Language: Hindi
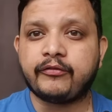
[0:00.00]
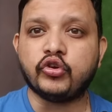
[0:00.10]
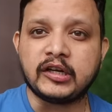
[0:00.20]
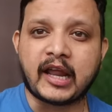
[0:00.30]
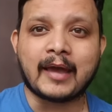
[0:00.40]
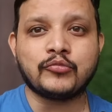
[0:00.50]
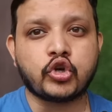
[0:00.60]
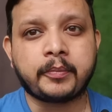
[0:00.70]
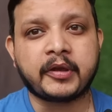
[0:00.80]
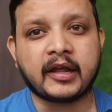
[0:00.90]
फुल टाइम
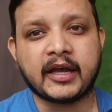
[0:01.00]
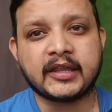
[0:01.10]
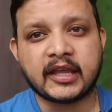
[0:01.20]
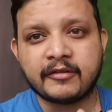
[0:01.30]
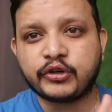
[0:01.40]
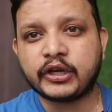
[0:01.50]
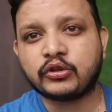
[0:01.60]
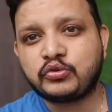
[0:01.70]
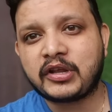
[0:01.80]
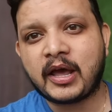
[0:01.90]
जॉब के रहते वो एक
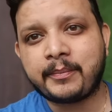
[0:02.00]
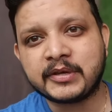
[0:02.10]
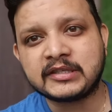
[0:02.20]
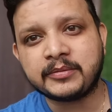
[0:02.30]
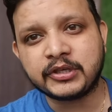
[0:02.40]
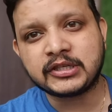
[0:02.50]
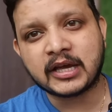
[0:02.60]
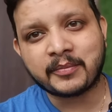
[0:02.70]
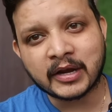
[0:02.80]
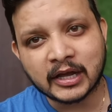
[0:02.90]
दूसरा पीसीबी
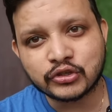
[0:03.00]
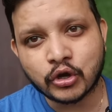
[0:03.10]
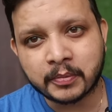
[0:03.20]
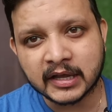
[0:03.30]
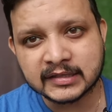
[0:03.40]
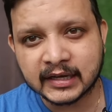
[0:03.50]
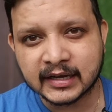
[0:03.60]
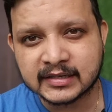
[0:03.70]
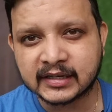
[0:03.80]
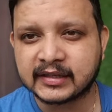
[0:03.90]
चेयरमैन का जॉब कैसे
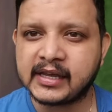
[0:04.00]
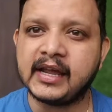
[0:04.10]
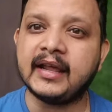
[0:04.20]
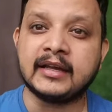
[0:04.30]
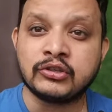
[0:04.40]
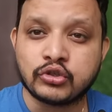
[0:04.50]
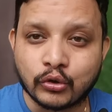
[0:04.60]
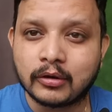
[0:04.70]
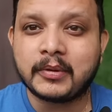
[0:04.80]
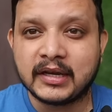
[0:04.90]
कर सकते हैं लेकिन
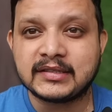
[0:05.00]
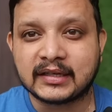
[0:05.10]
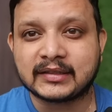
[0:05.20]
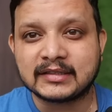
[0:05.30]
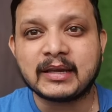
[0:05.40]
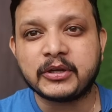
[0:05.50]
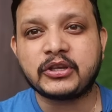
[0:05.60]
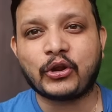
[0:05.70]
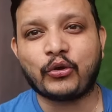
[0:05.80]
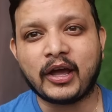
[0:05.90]
छोड़ भी नहीं सकते समझ
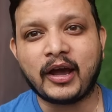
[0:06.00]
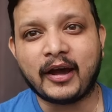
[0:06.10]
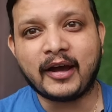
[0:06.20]
रहे हो ना